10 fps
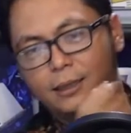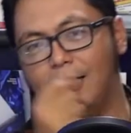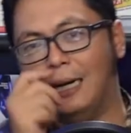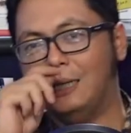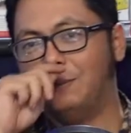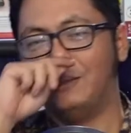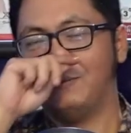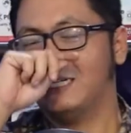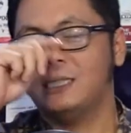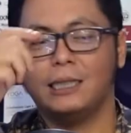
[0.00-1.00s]
nah ini beda
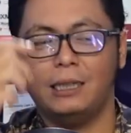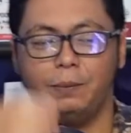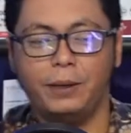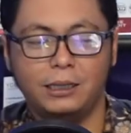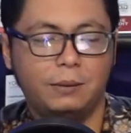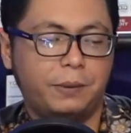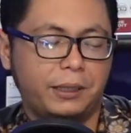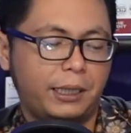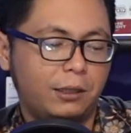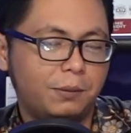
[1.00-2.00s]
banget jadi bahan seperti itu